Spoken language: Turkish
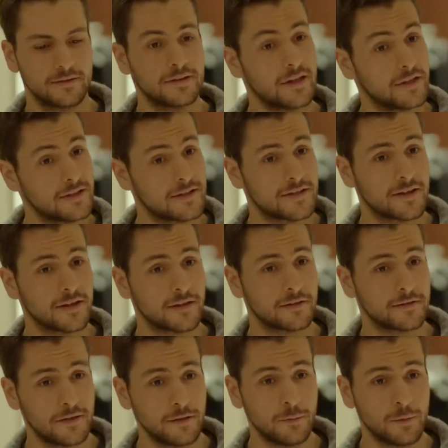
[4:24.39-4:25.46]
Deniz'di
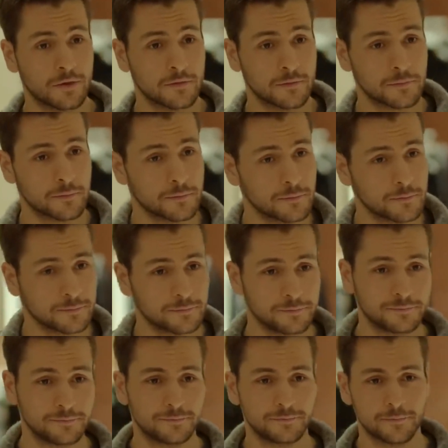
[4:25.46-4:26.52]
değil mi?
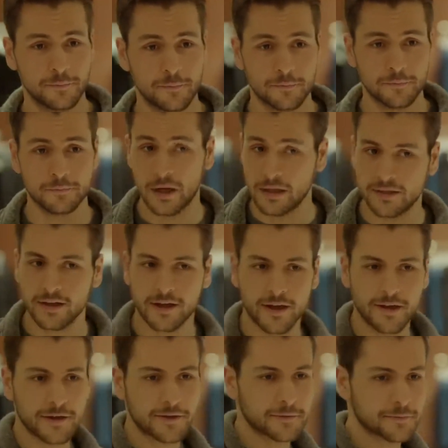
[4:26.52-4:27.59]
Ben de
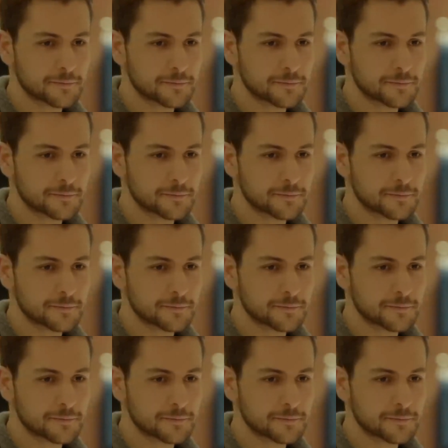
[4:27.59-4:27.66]
Kaya.